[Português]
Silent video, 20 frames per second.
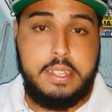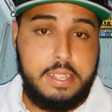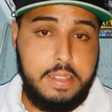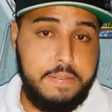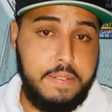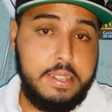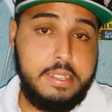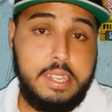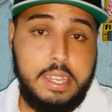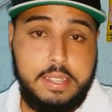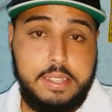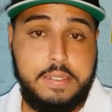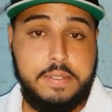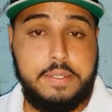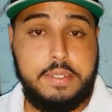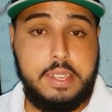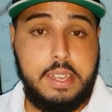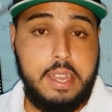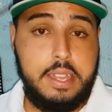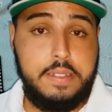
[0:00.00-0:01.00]
Você se
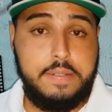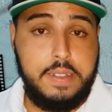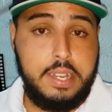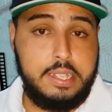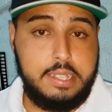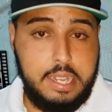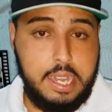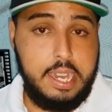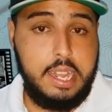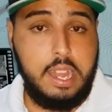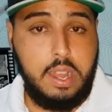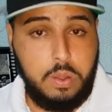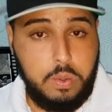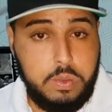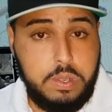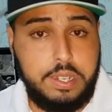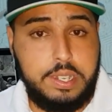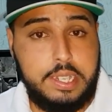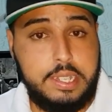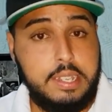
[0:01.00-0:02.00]
você é aniversaria
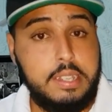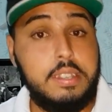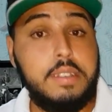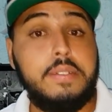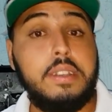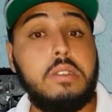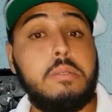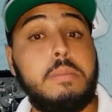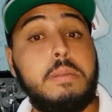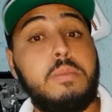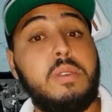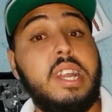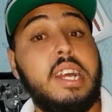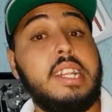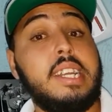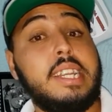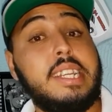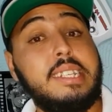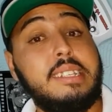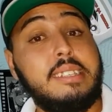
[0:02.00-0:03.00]
hoje, você só vai
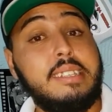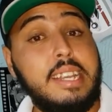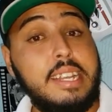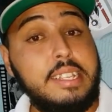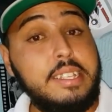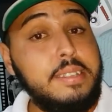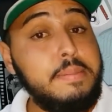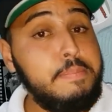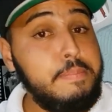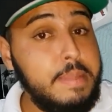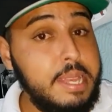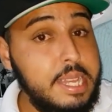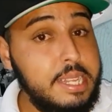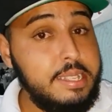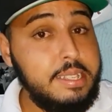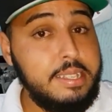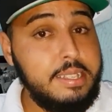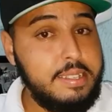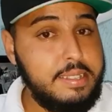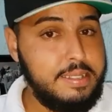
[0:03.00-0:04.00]
comemorar daqui sete
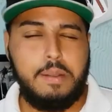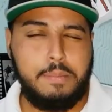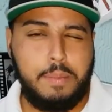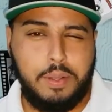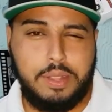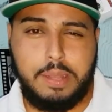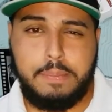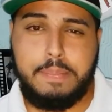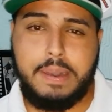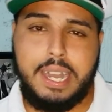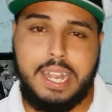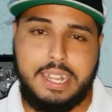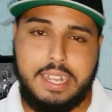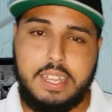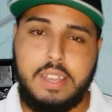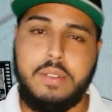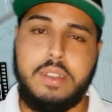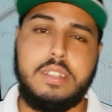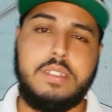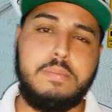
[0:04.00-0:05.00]
meses. Uma outra
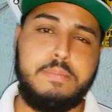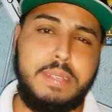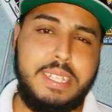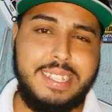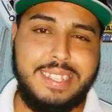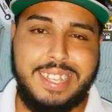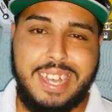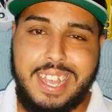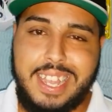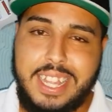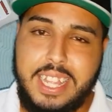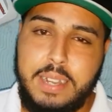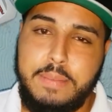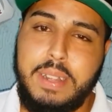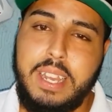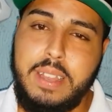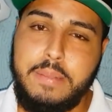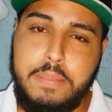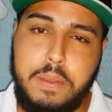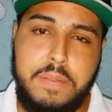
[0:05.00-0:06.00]
parada que eu acho bizarra em
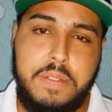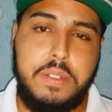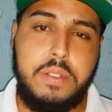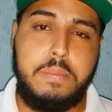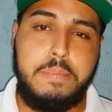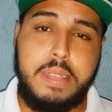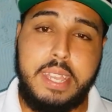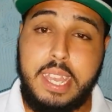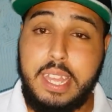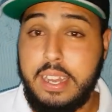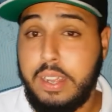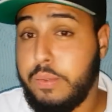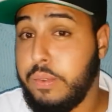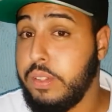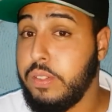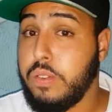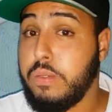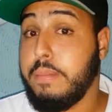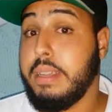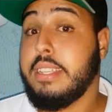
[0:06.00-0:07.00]
trabalhar em provedor pequeno é
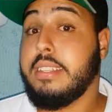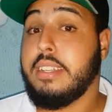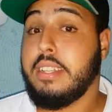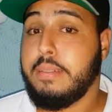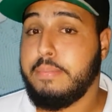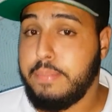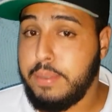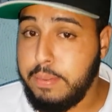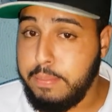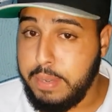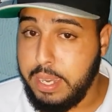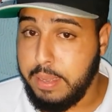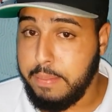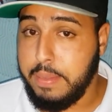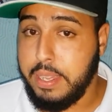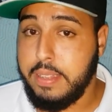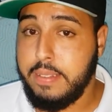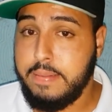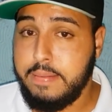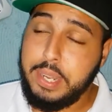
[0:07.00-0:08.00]
quando começa a dar problema.
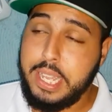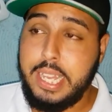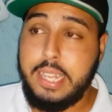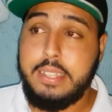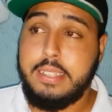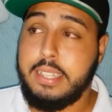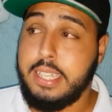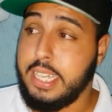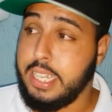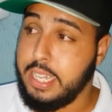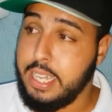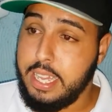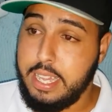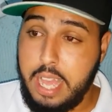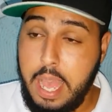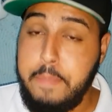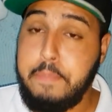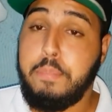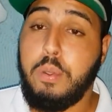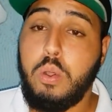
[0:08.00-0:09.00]
Porque assim,
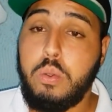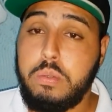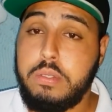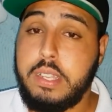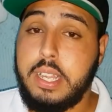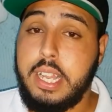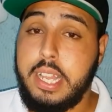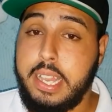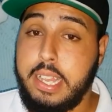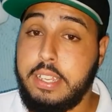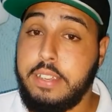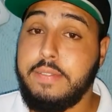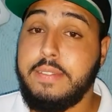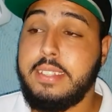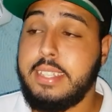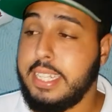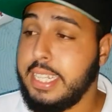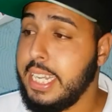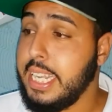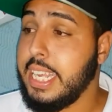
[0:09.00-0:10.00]
é poucos clientes,
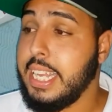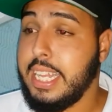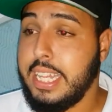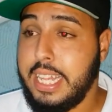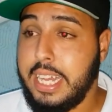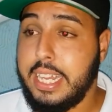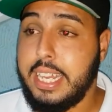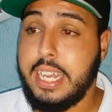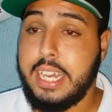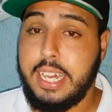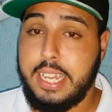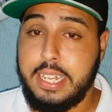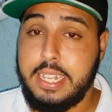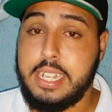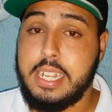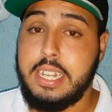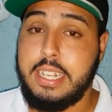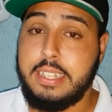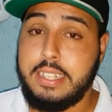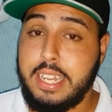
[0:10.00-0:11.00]
você tem que lidar com a cara
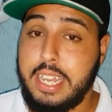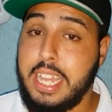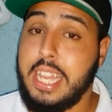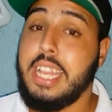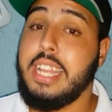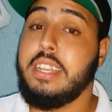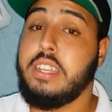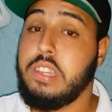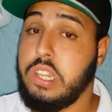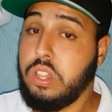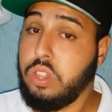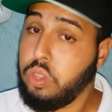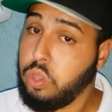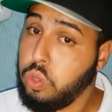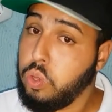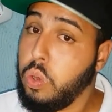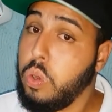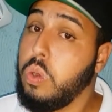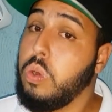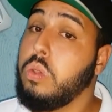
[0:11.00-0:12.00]
daqueles clientes
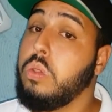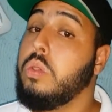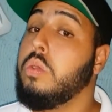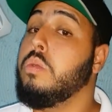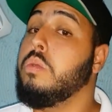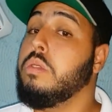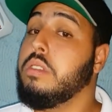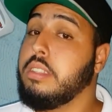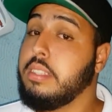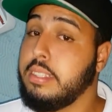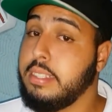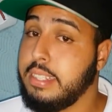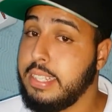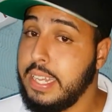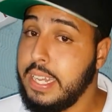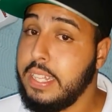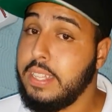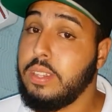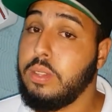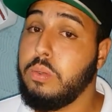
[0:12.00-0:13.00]
todo
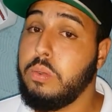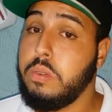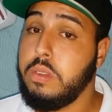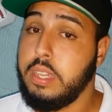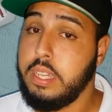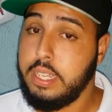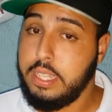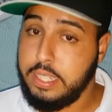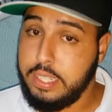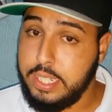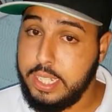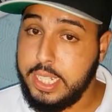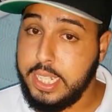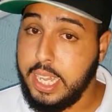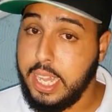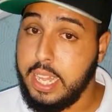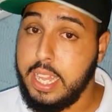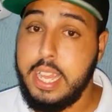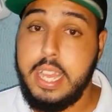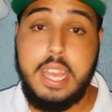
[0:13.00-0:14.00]
santo
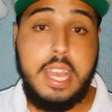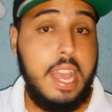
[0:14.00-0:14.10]
dia.